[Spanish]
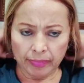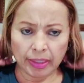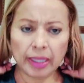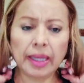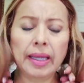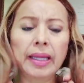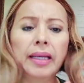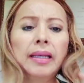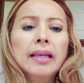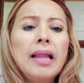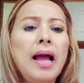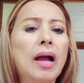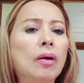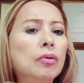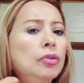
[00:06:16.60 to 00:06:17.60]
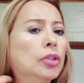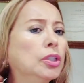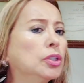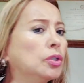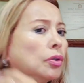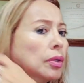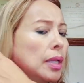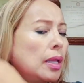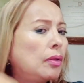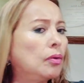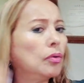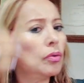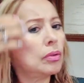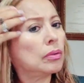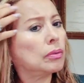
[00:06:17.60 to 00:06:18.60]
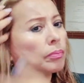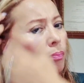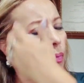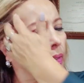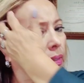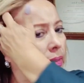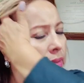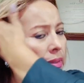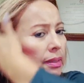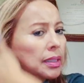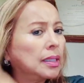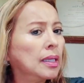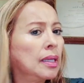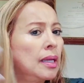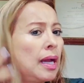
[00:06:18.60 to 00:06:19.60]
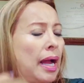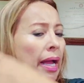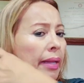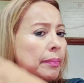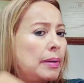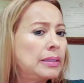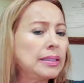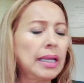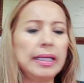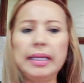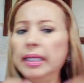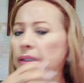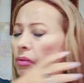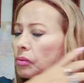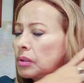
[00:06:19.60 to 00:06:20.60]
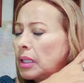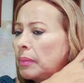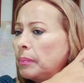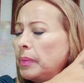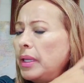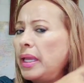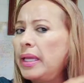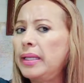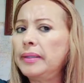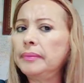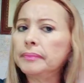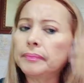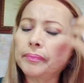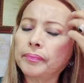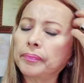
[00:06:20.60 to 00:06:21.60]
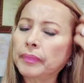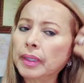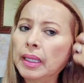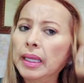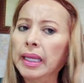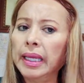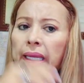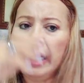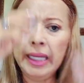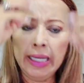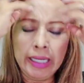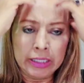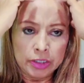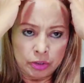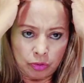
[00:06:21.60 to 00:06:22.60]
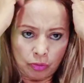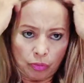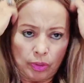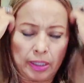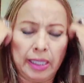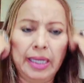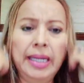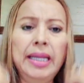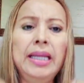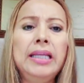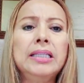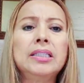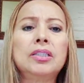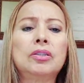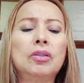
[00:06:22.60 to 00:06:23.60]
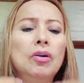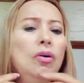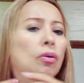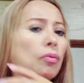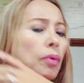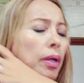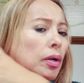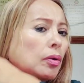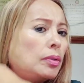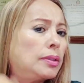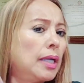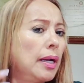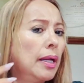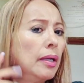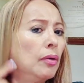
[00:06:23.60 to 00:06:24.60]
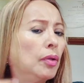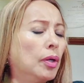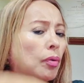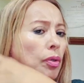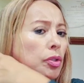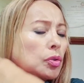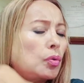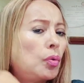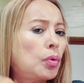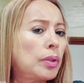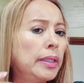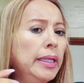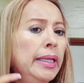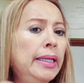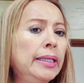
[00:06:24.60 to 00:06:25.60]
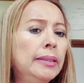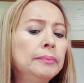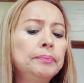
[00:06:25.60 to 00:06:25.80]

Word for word: el acondicionador, pues ahí va saliendo también. Y listo, listo. Luego ya lo dejo escurrir.